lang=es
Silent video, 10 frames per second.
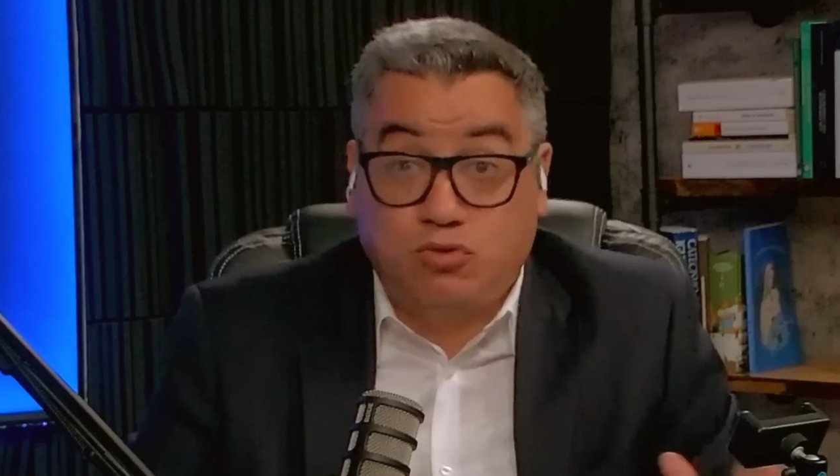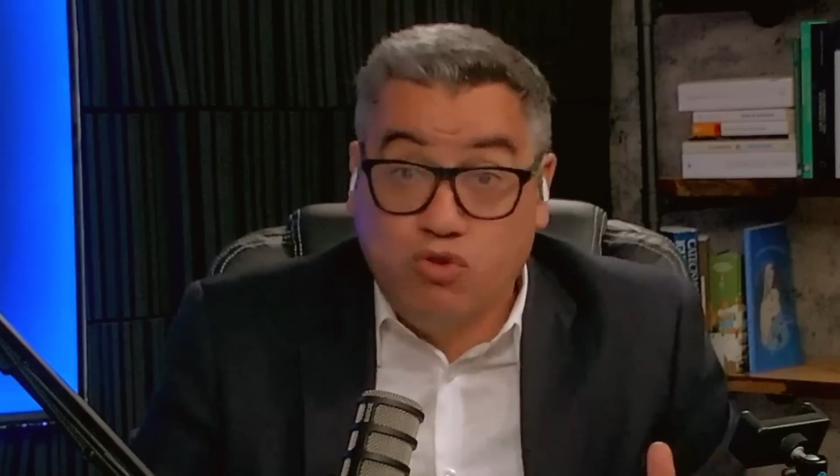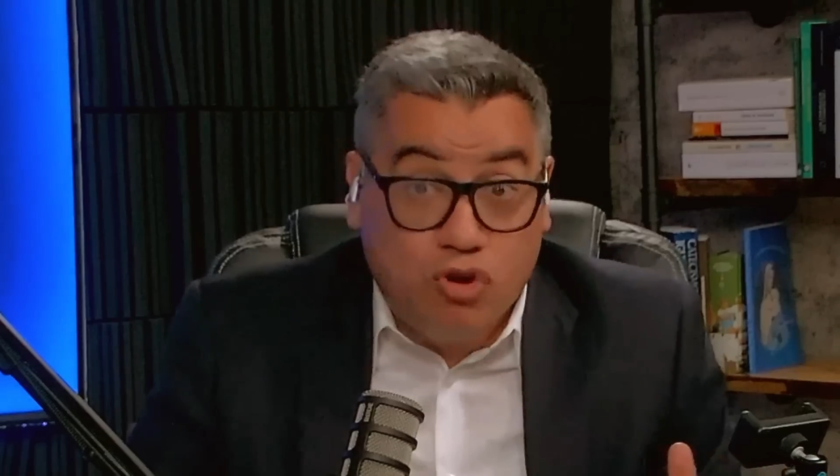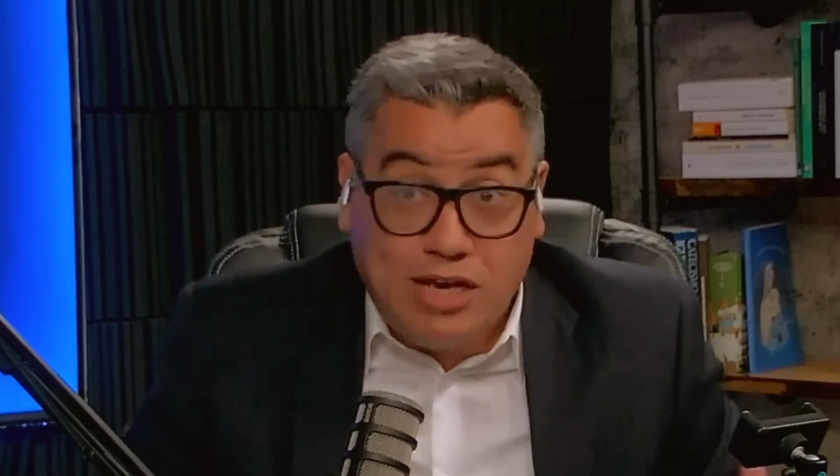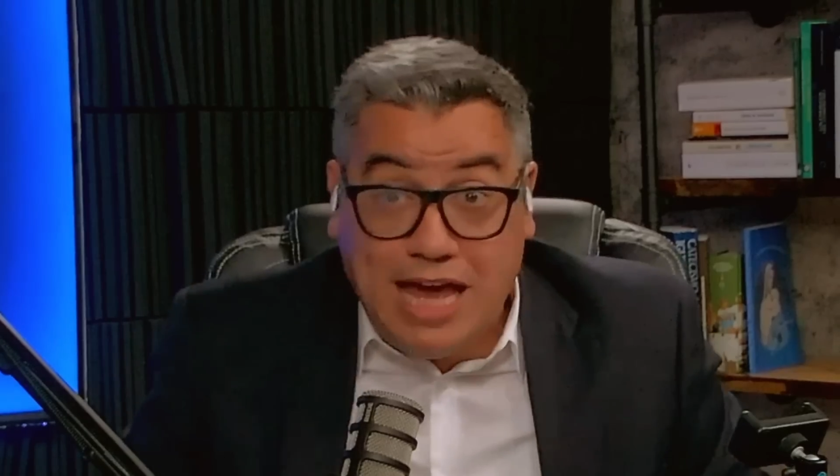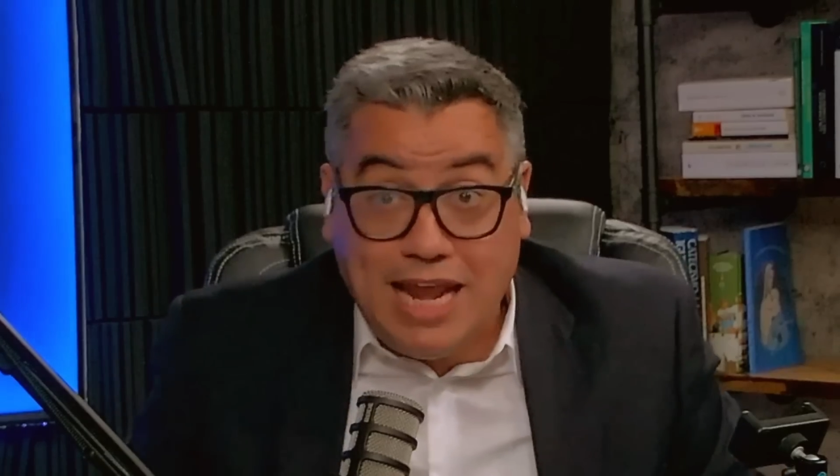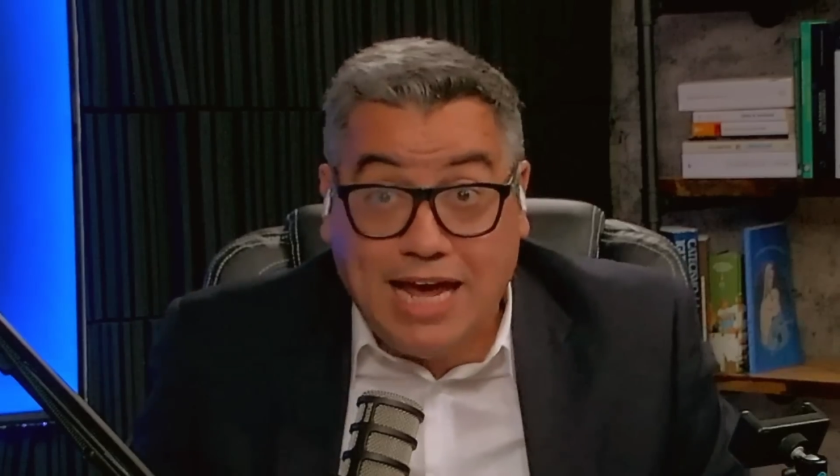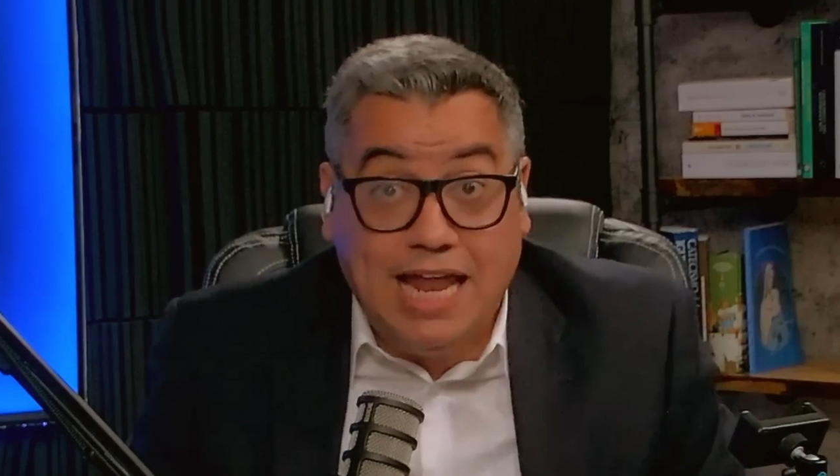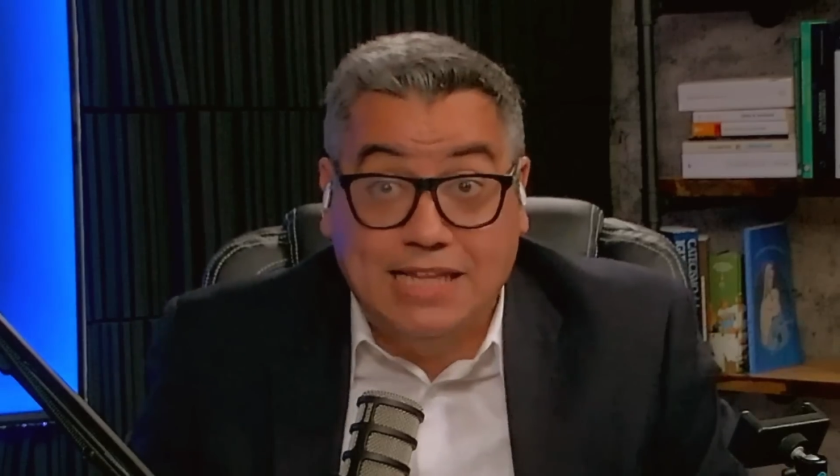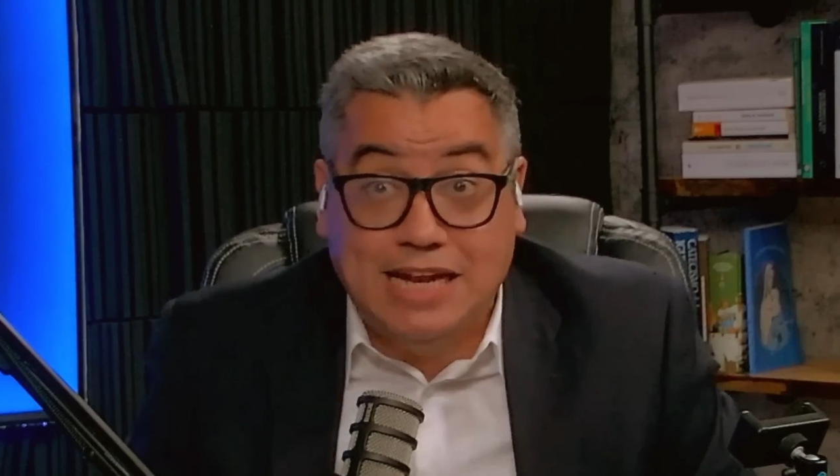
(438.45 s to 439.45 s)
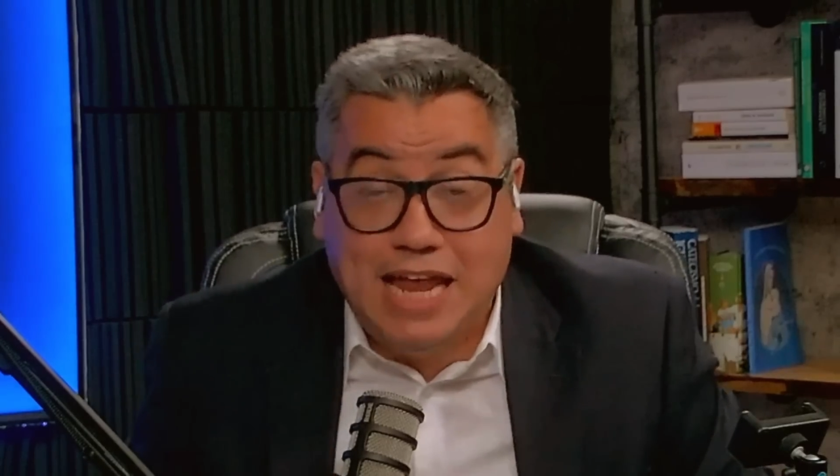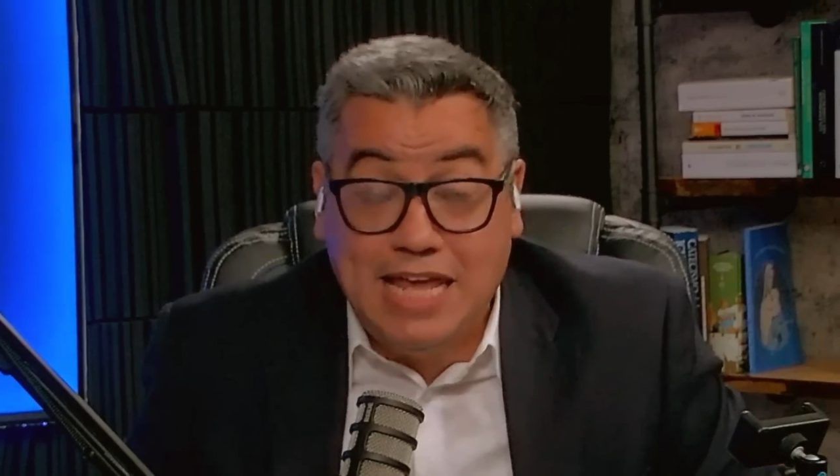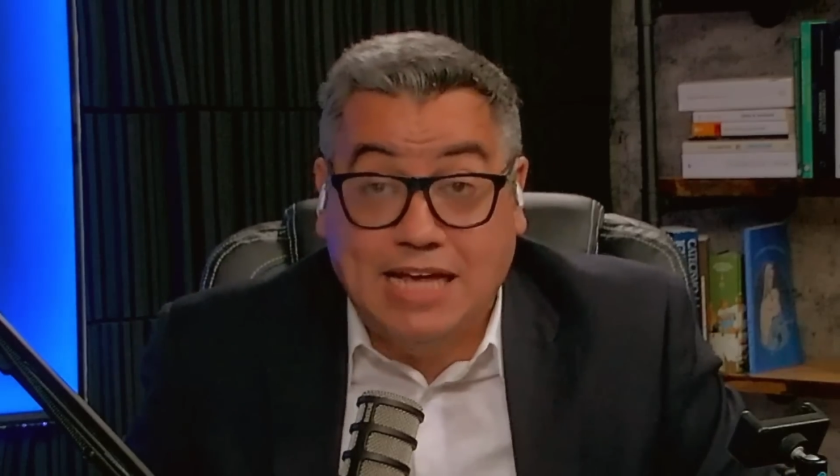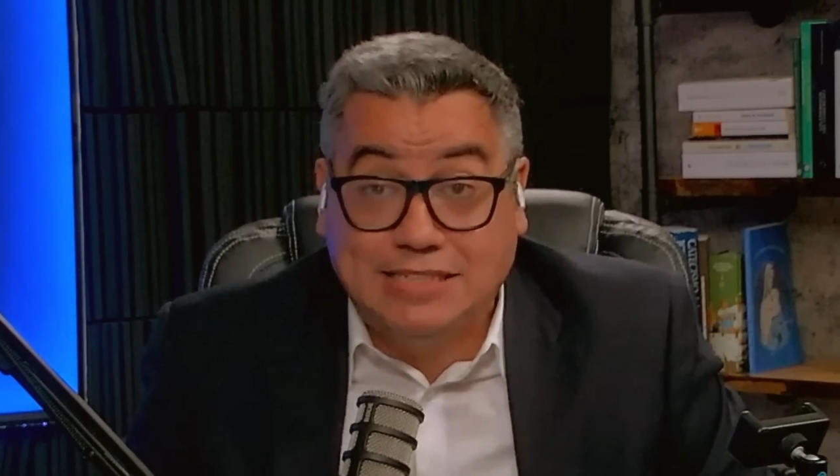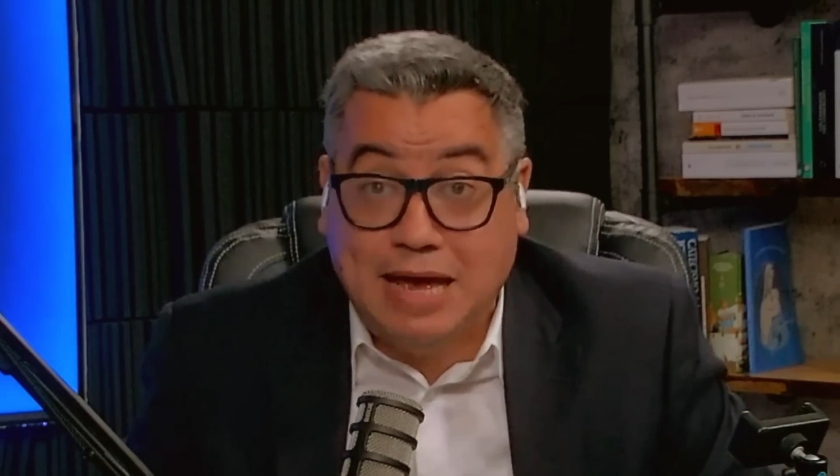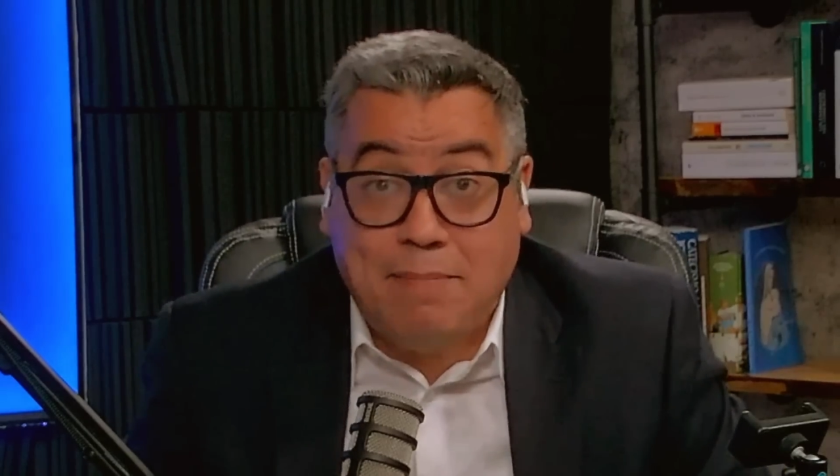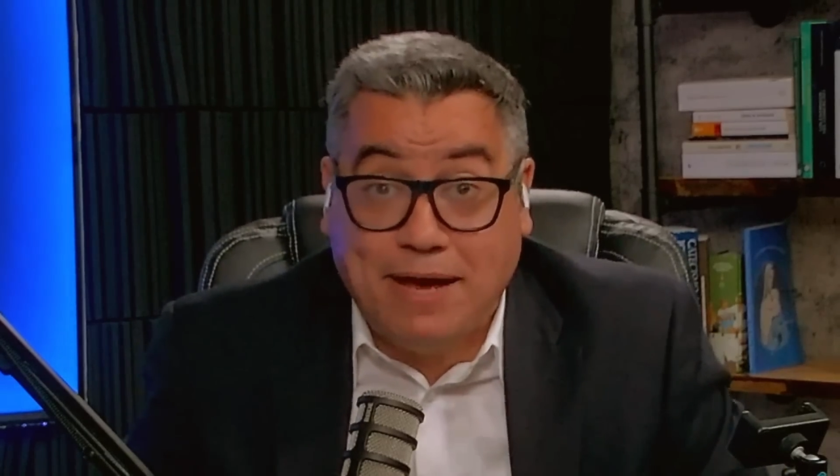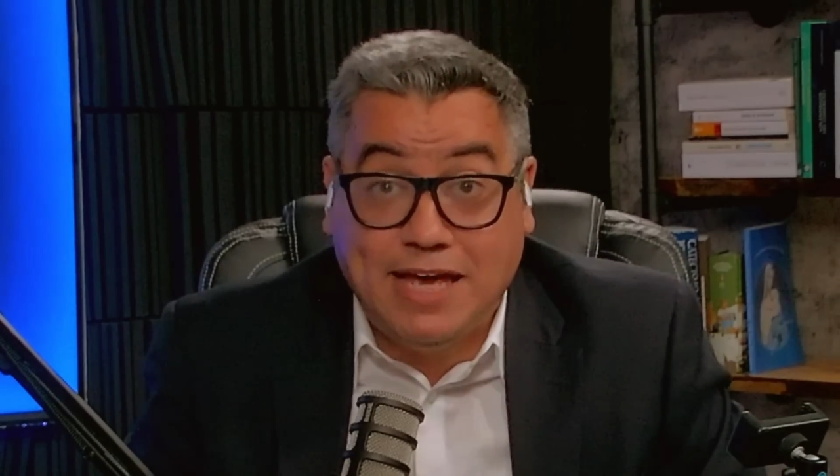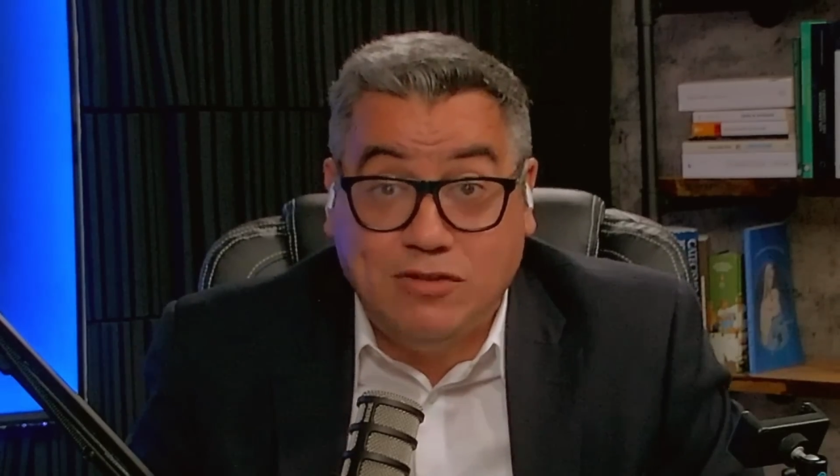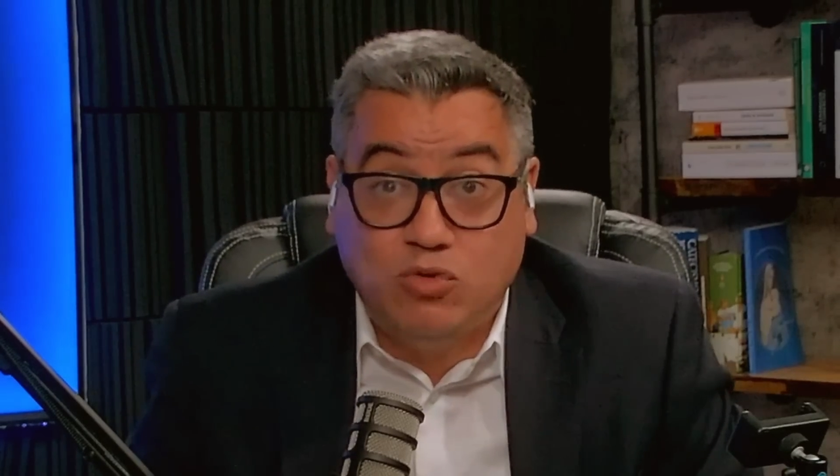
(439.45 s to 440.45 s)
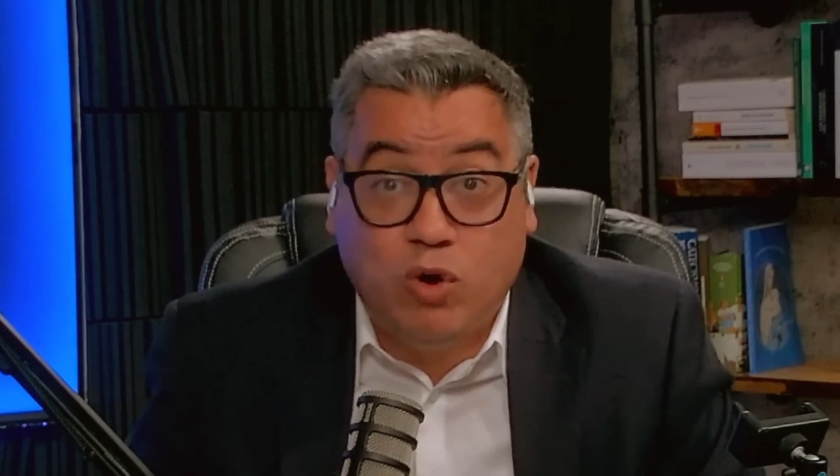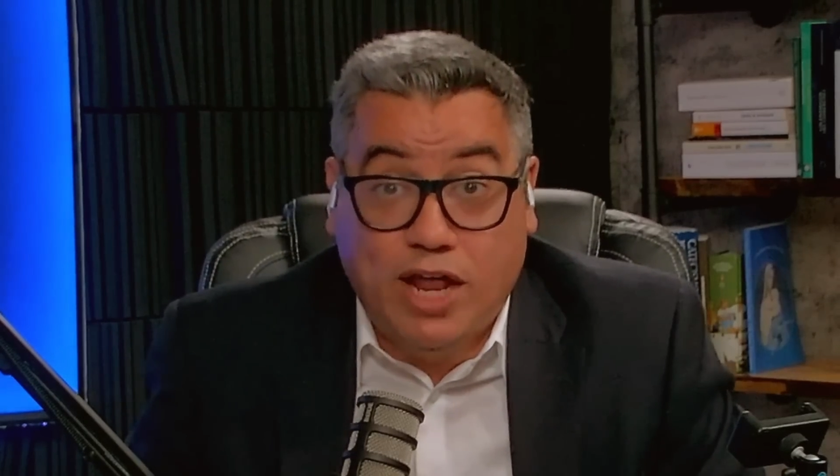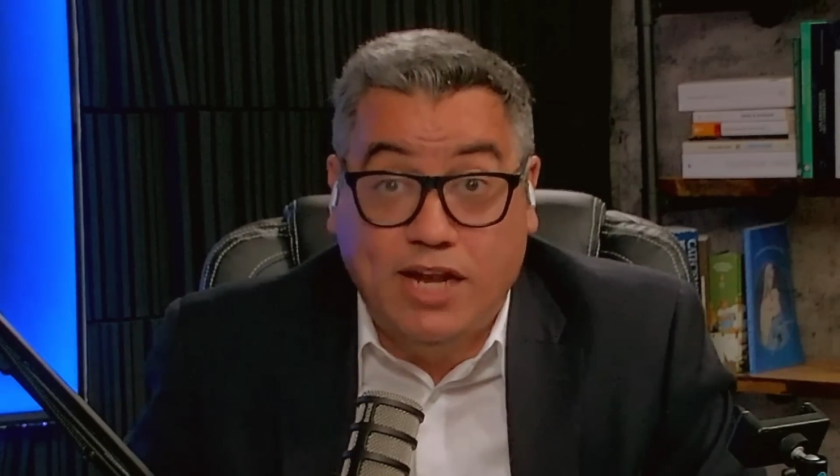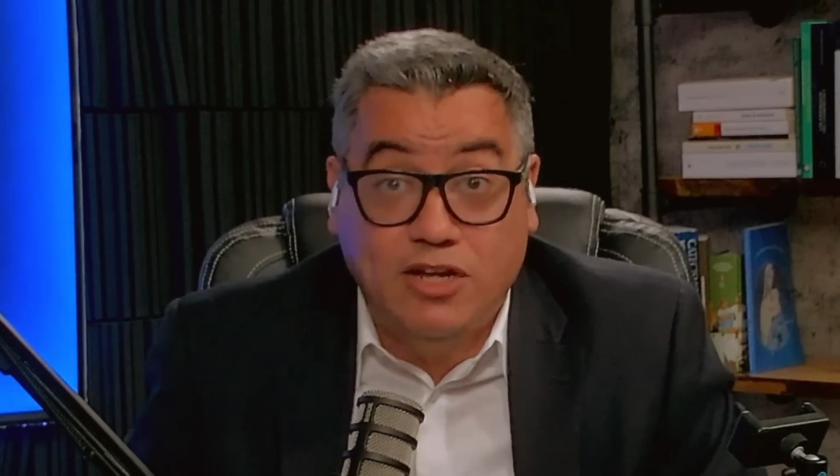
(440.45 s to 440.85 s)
Tú no quieres que la tiranía sepa quién tú eres,